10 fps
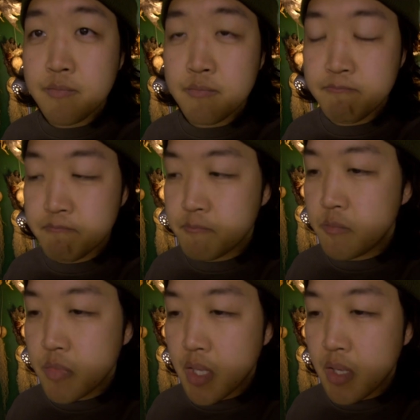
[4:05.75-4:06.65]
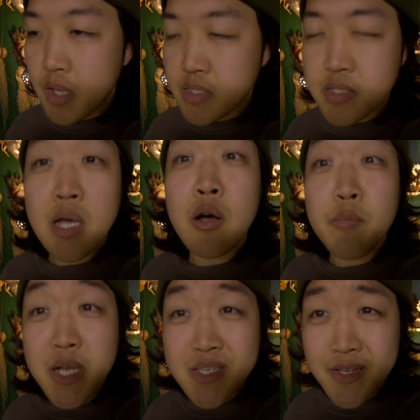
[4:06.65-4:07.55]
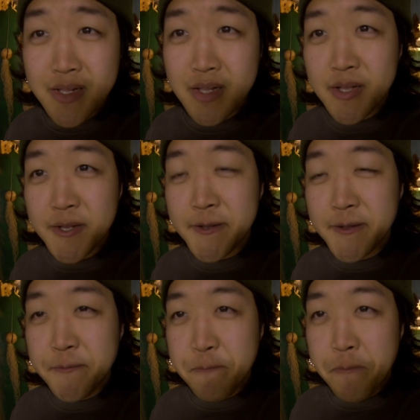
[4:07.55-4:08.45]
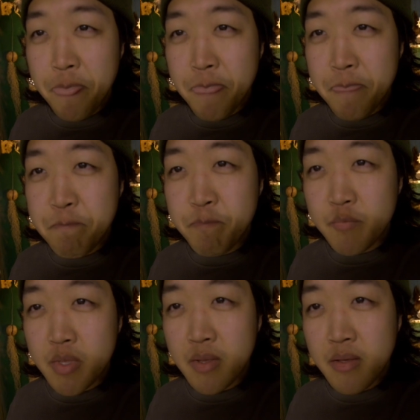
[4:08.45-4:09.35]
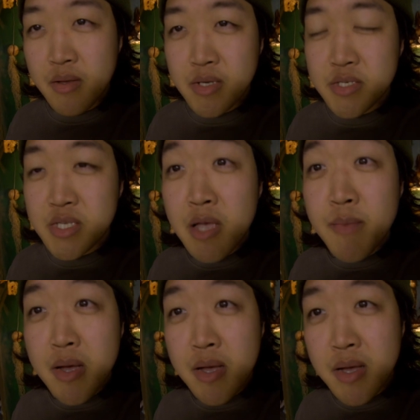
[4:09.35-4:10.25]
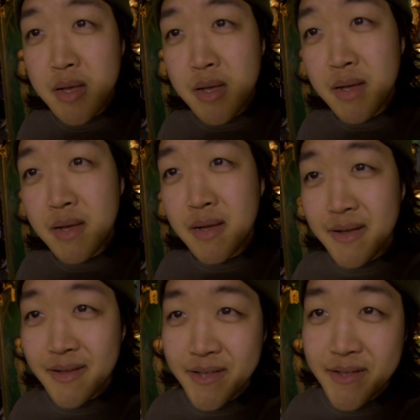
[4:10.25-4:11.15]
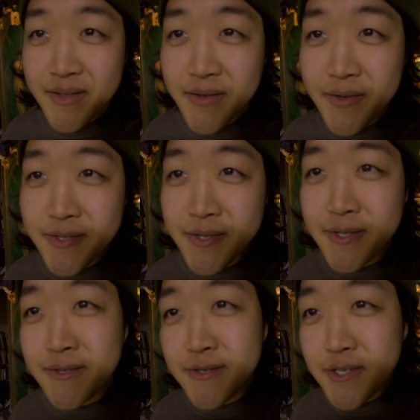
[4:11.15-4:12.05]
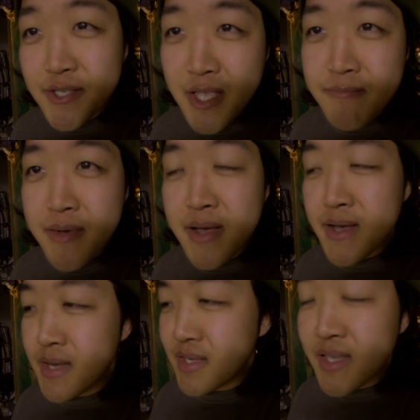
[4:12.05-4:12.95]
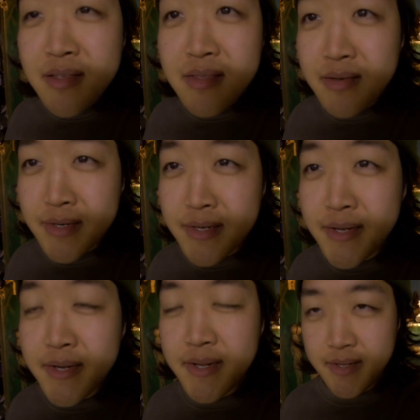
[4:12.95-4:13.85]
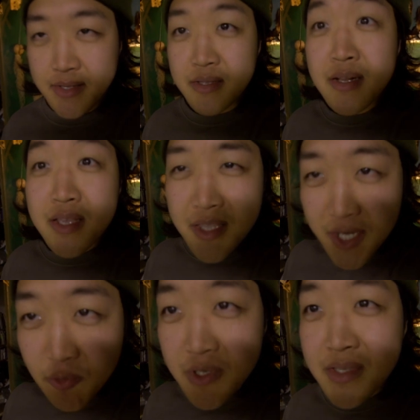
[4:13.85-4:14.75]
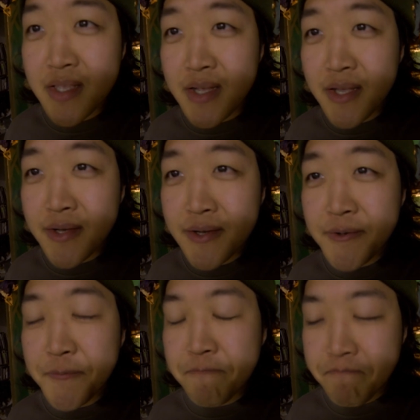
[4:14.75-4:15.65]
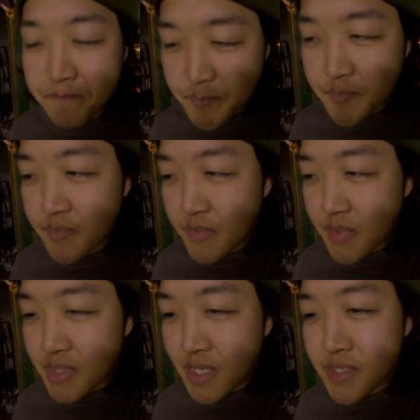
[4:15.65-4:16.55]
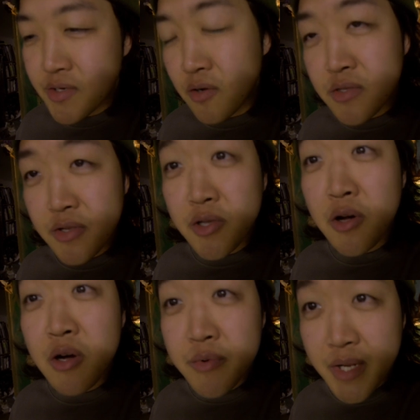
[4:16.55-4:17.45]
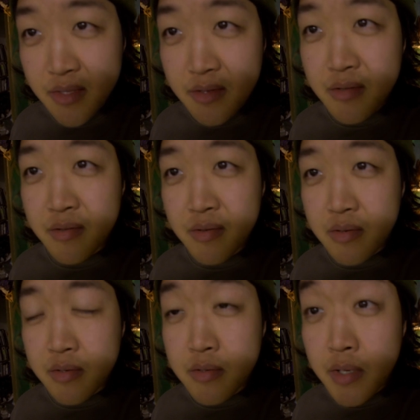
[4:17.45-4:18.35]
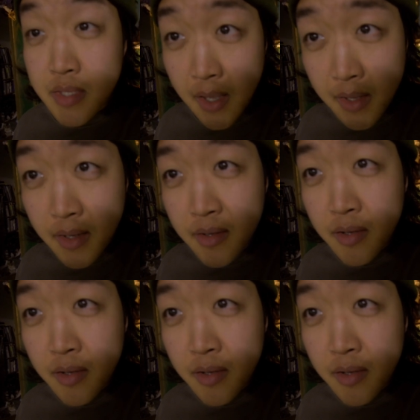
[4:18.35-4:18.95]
음, 같이 작업하실 음, 시네마 어떤 시네마 키드들을 늘 기다리고 있으니까요. 음, 자신이 어떤 경험을 했던 그게 다